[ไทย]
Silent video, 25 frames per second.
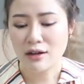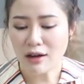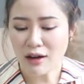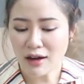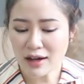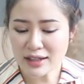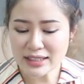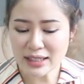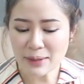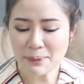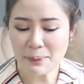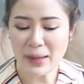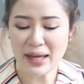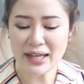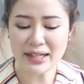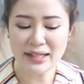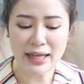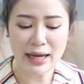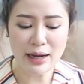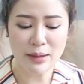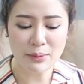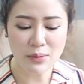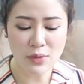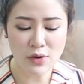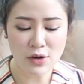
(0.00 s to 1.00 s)
ก็จะเป็น
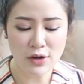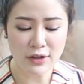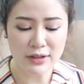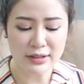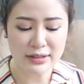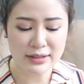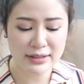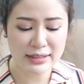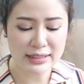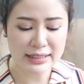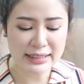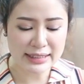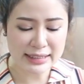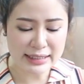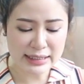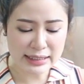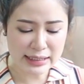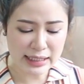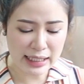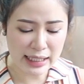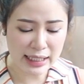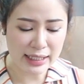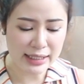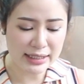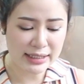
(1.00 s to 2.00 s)
ทั้งหมด
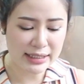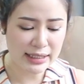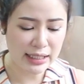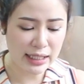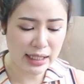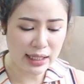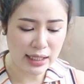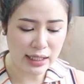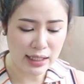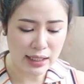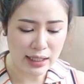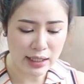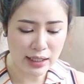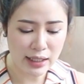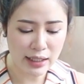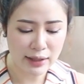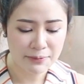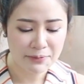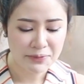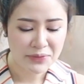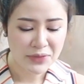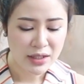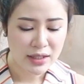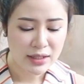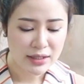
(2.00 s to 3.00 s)
4สี
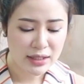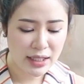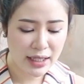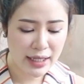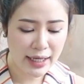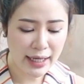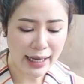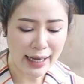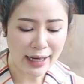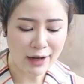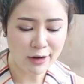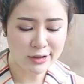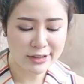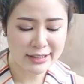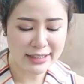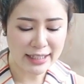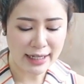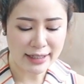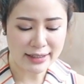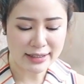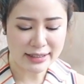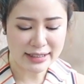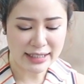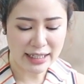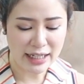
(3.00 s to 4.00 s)
ที่เขาจั
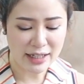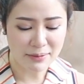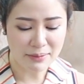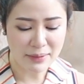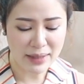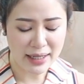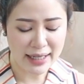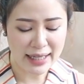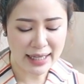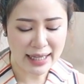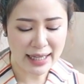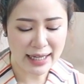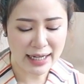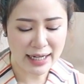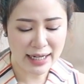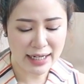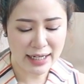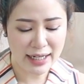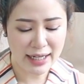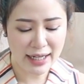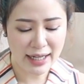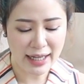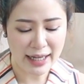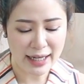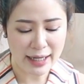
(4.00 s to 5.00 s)
ดเซตมาให้นะ